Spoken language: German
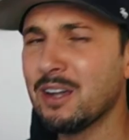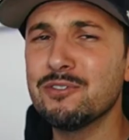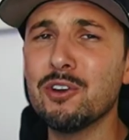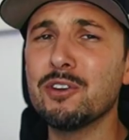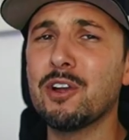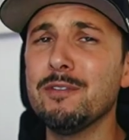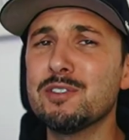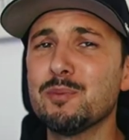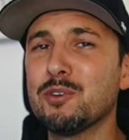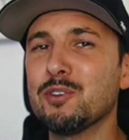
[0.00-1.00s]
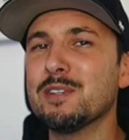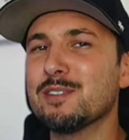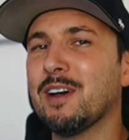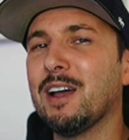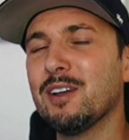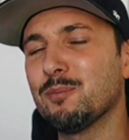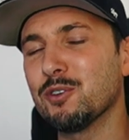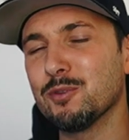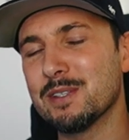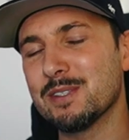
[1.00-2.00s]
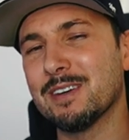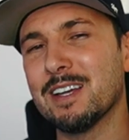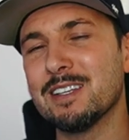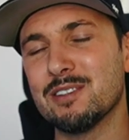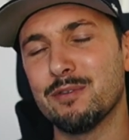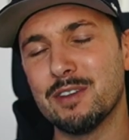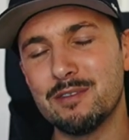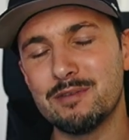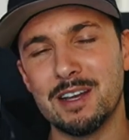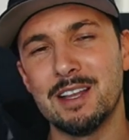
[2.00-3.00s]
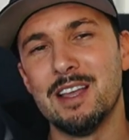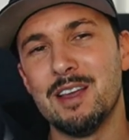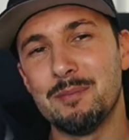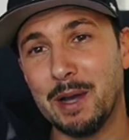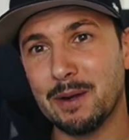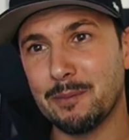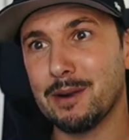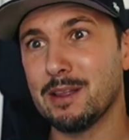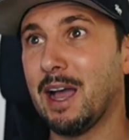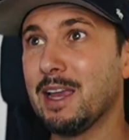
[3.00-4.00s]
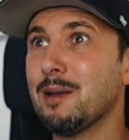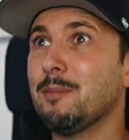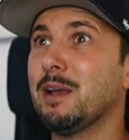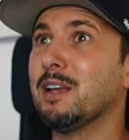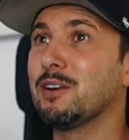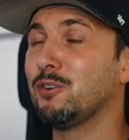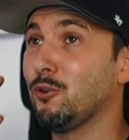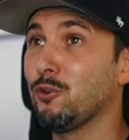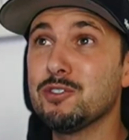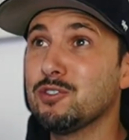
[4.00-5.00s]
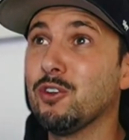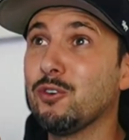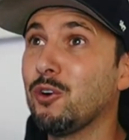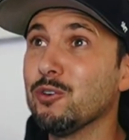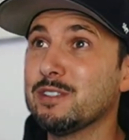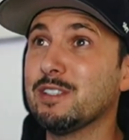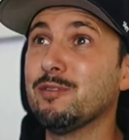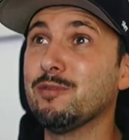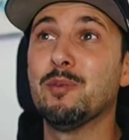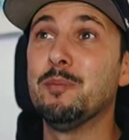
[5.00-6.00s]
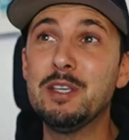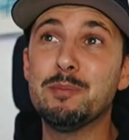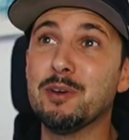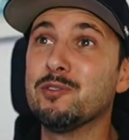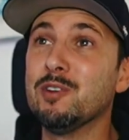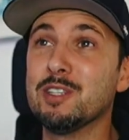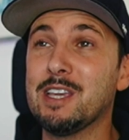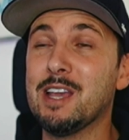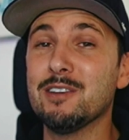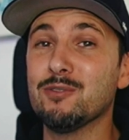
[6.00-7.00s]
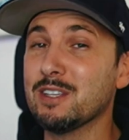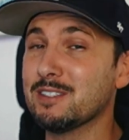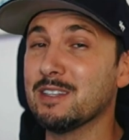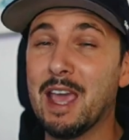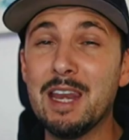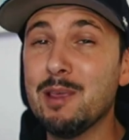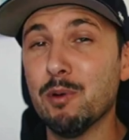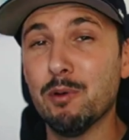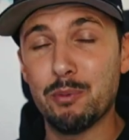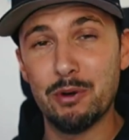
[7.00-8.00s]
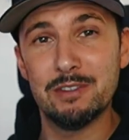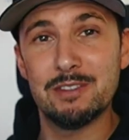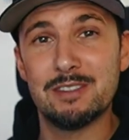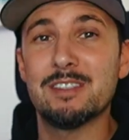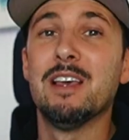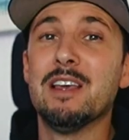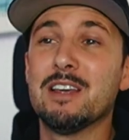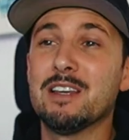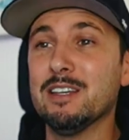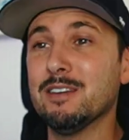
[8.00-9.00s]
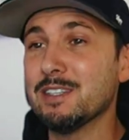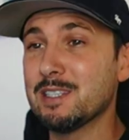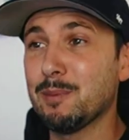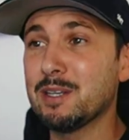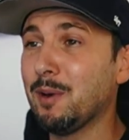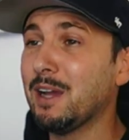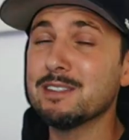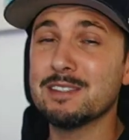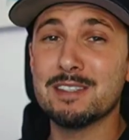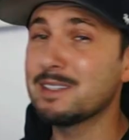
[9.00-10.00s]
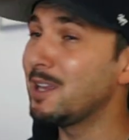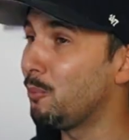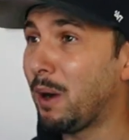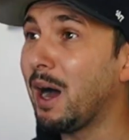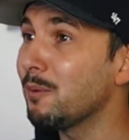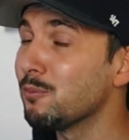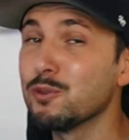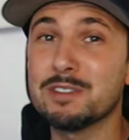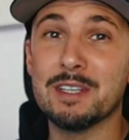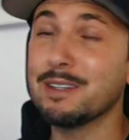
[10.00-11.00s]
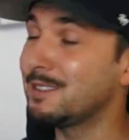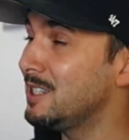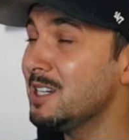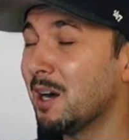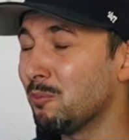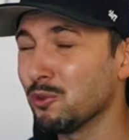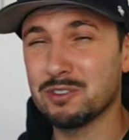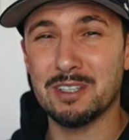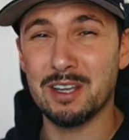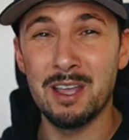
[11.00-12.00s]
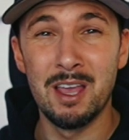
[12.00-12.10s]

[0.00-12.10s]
So Leute, kommen wir zu Punkt Nummer zwei. Und Punkt Nummer zwei ist auf jeden Fall meiner Meinung nach einer meiner größten No-Gos, die für mich persönlich gelten. Und das sind Animal Prints. Äh, was damit gemeint ist, ist Leopardenmuster, Tigermuster,